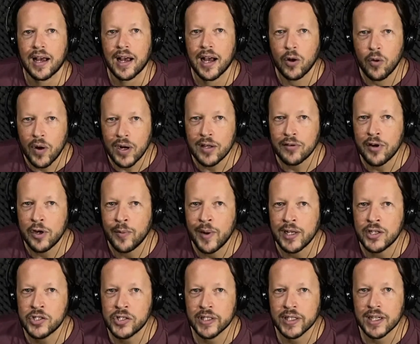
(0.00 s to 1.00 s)
Agora vai
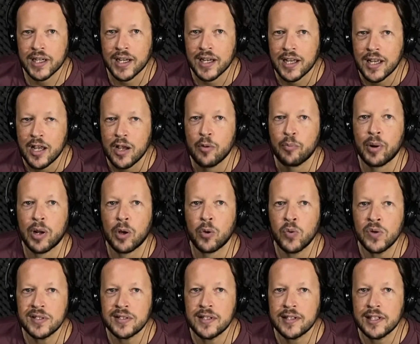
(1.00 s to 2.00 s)
uma dica. Para
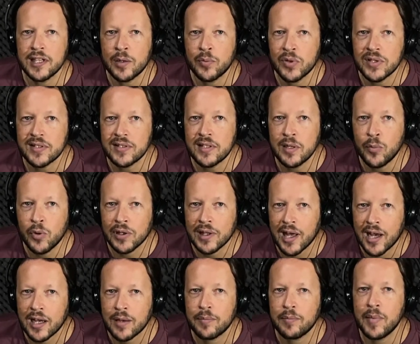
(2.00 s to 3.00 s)
conseguirmos
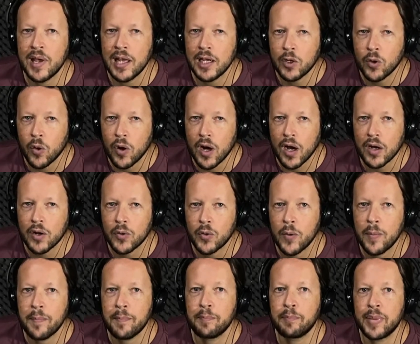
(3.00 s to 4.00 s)
simular melhor
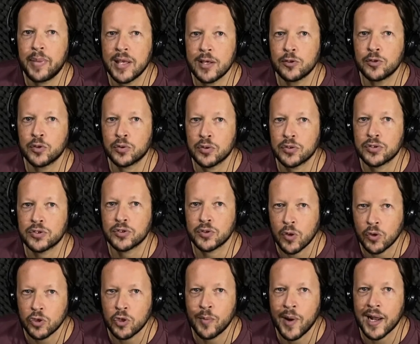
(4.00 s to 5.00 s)
o peso do
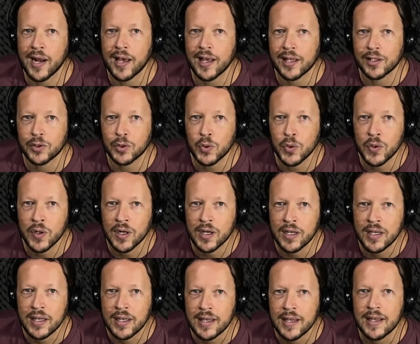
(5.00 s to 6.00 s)
som do maracatu,
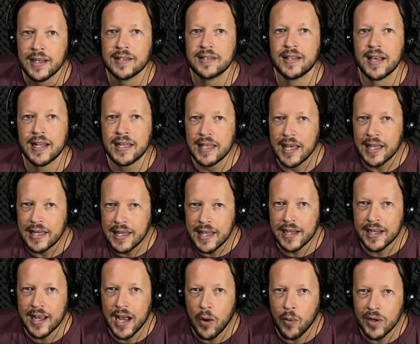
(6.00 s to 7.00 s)
seria
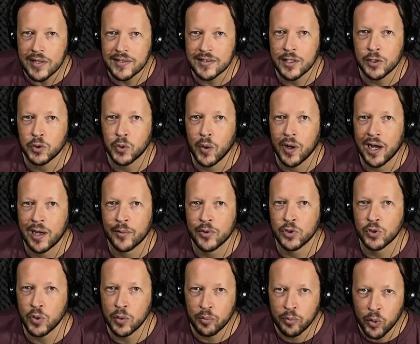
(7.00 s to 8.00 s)
legal
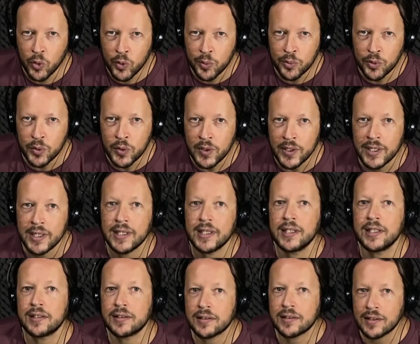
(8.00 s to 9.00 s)
acentuarmos o bumbo
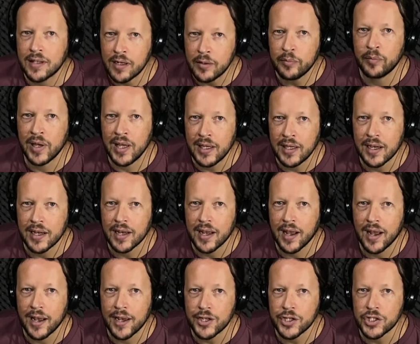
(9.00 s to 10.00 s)
e também a
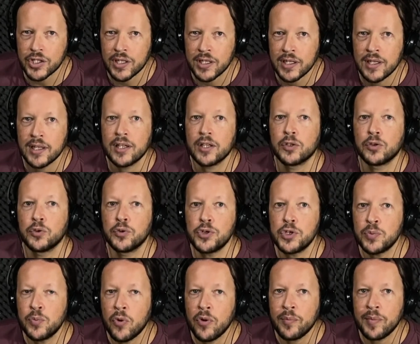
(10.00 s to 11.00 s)
caixa
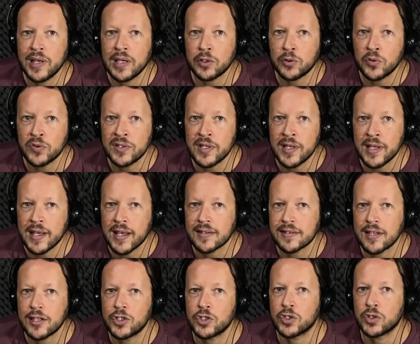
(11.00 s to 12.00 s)
nos momentos em que
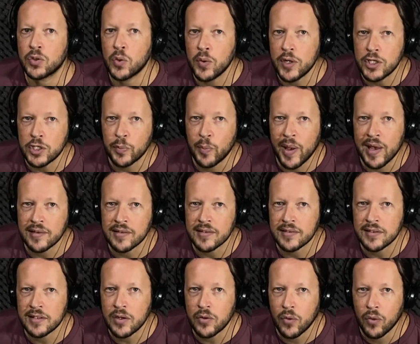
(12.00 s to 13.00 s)
essas duas peças
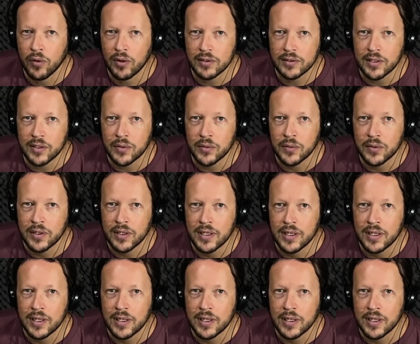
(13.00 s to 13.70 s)
se encontram.